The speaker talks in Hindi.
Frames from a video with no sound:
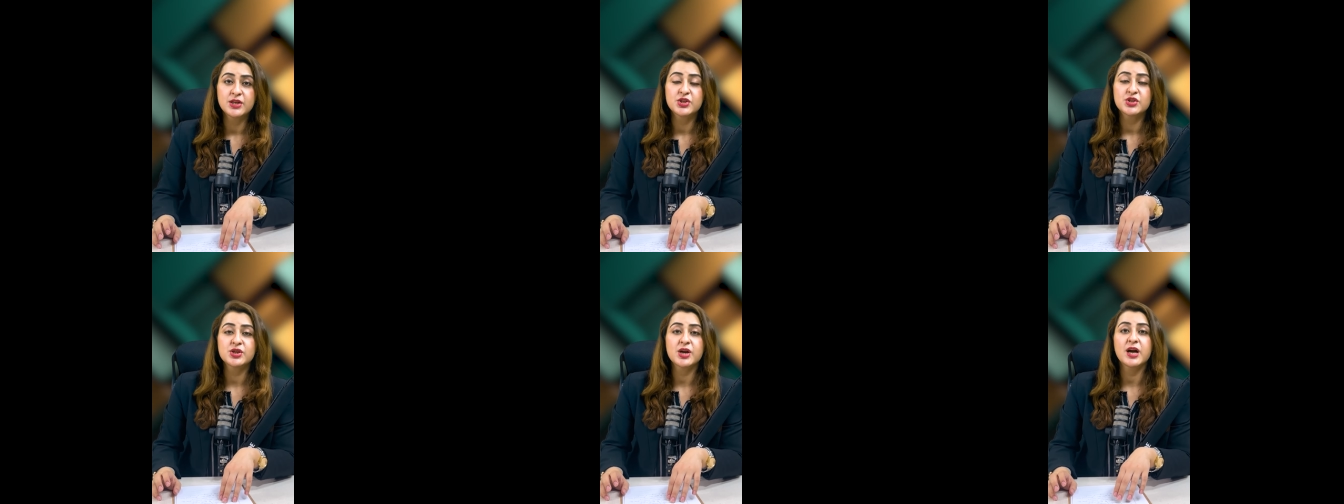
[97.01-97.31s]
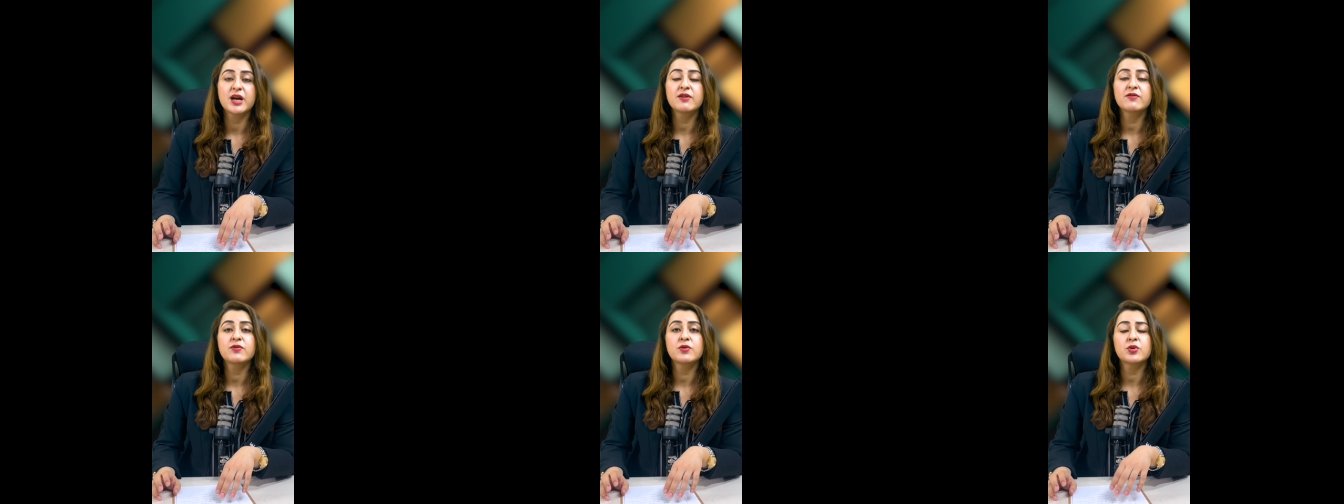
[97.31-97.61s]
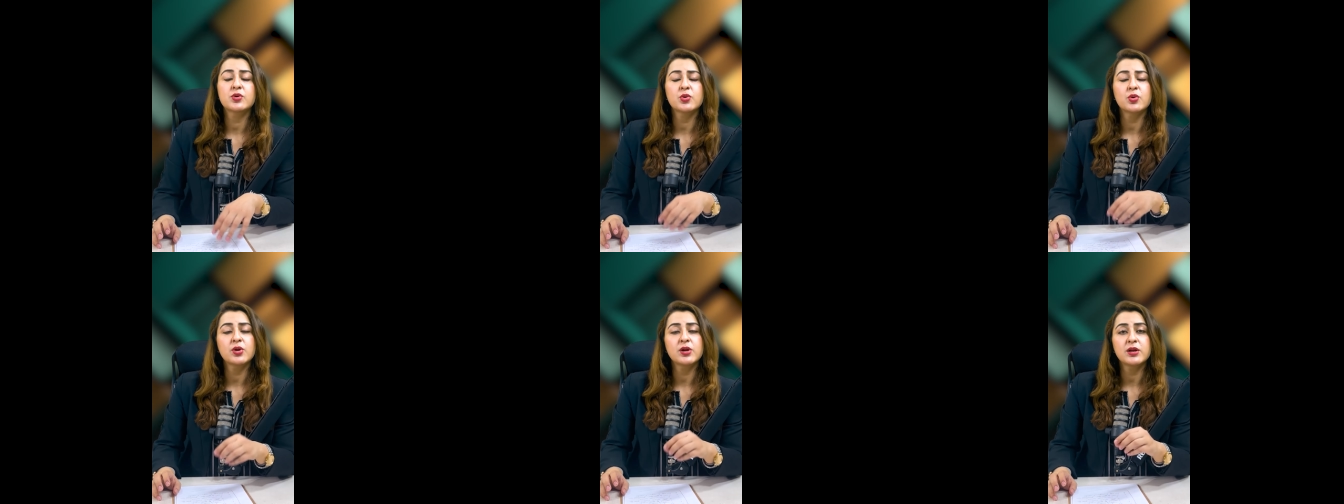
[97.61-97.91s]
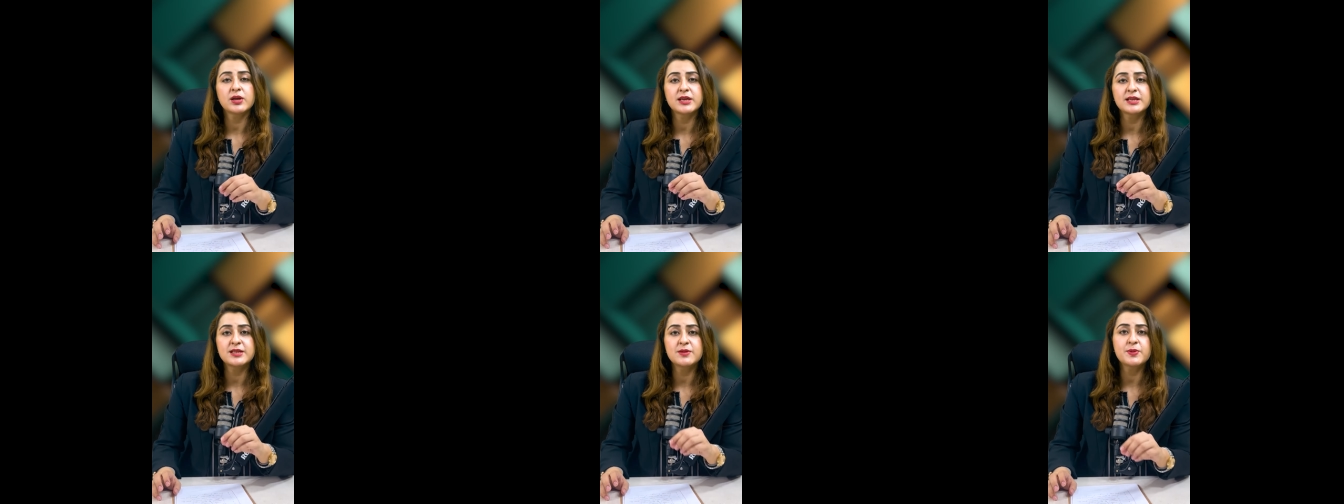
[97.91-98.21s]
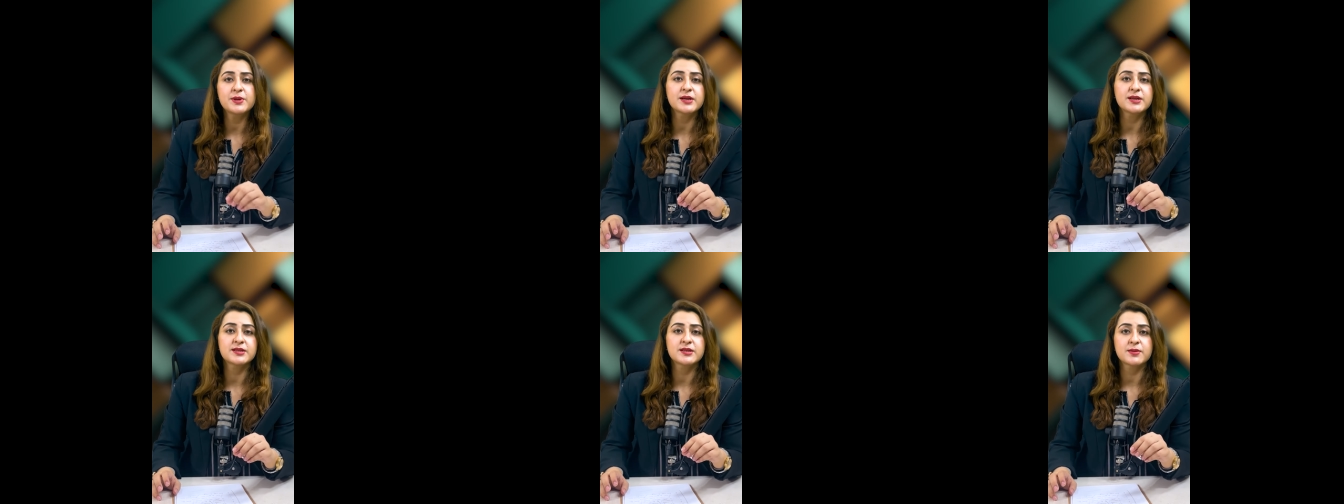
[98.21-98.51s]
चाहे वो रोल किसी
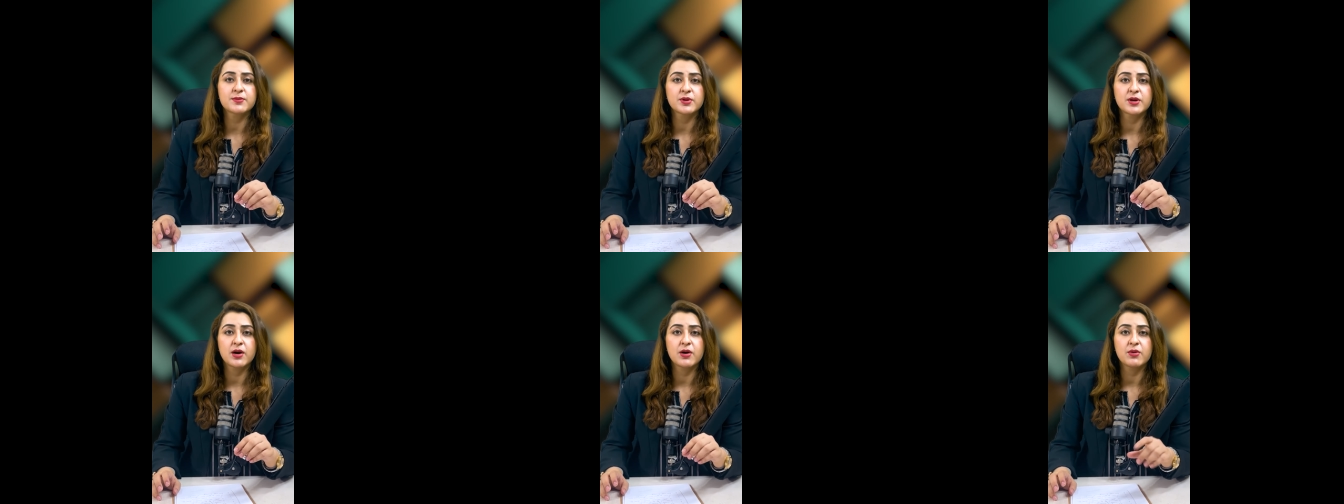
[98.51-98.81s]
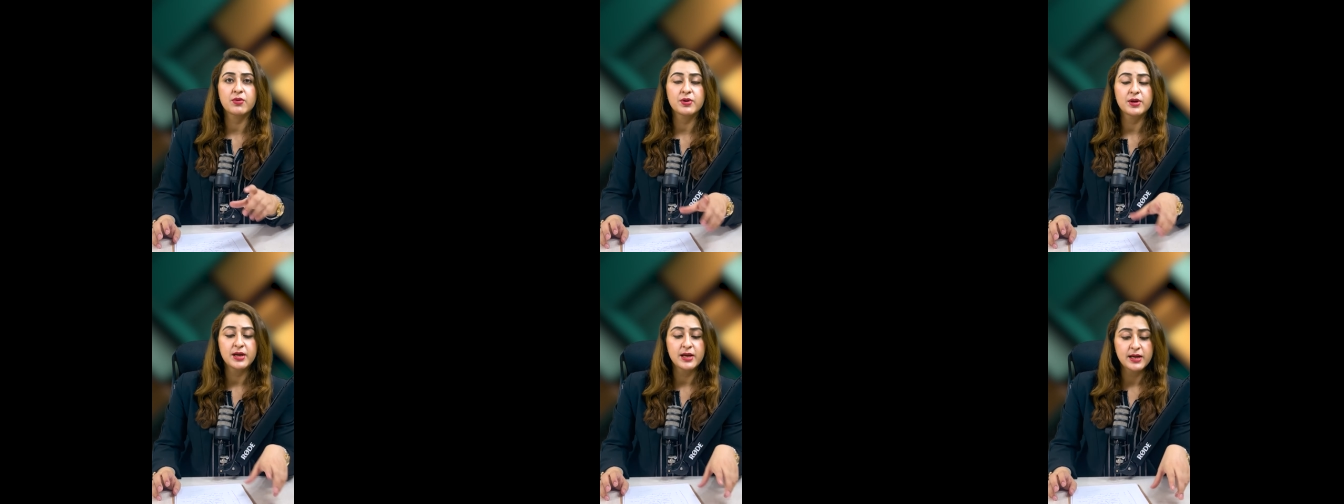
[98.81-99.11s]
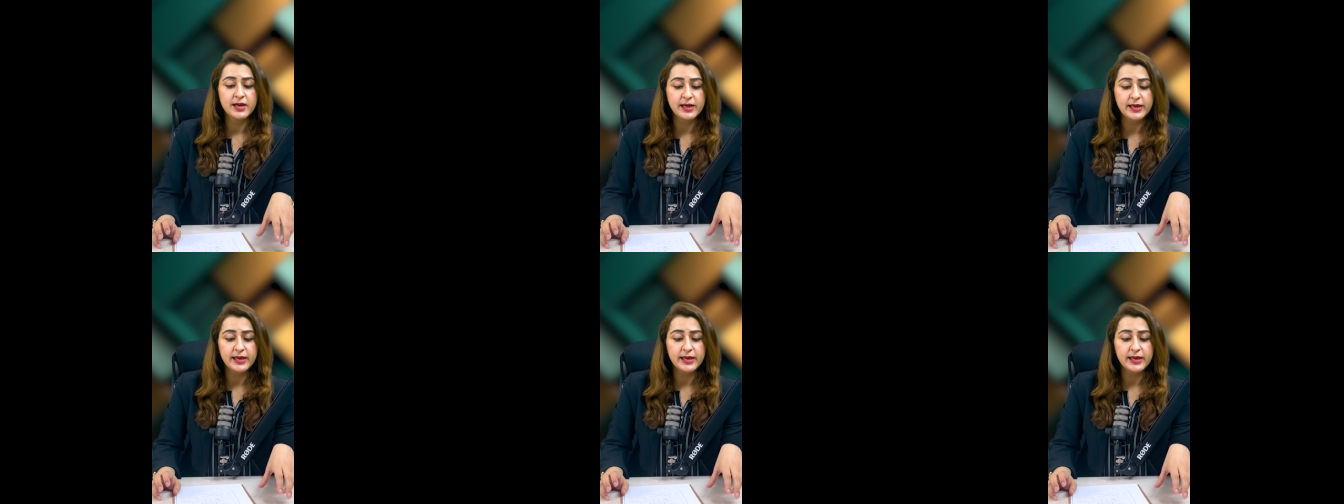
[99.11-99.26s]
भी किस्म का हो